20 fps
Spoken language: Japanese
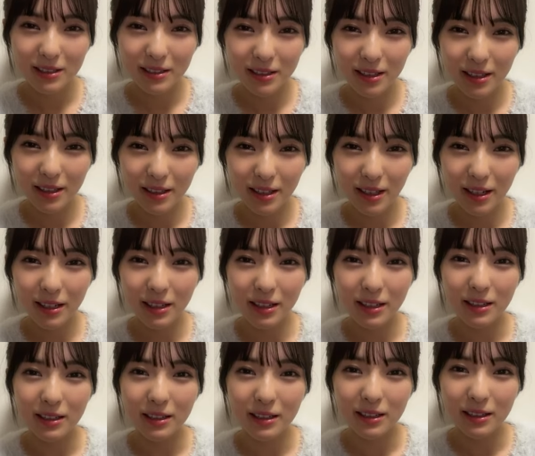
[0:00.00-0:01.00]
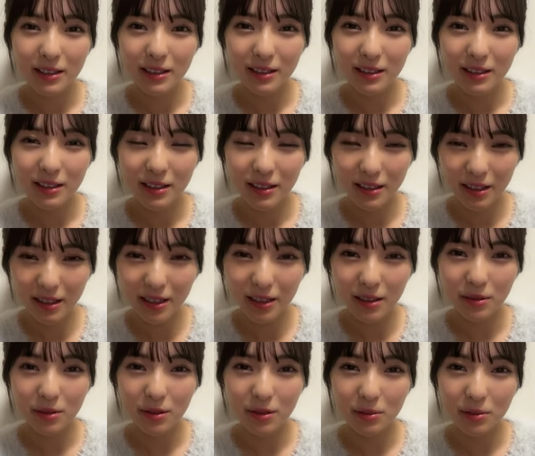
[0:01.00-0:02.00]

絶対にできる